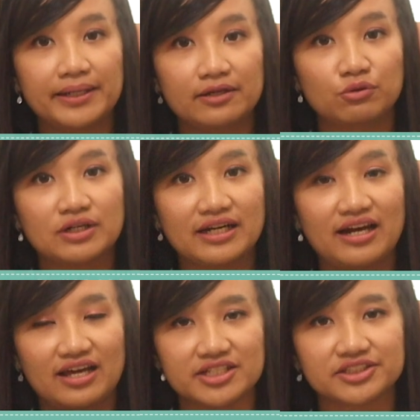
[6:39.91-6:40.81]
mereka ukurannya
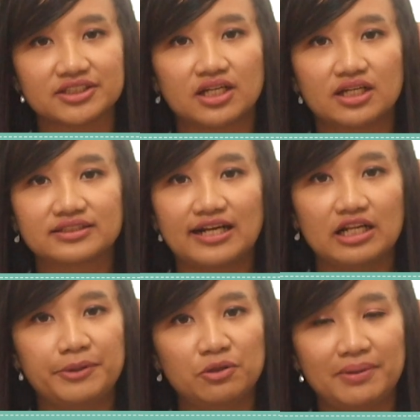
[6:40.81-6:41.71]
large
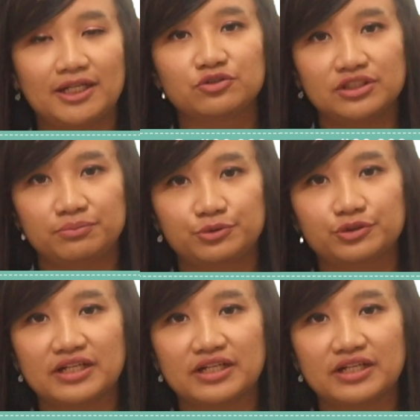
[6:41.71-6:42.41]
sekali minum 400 ribu.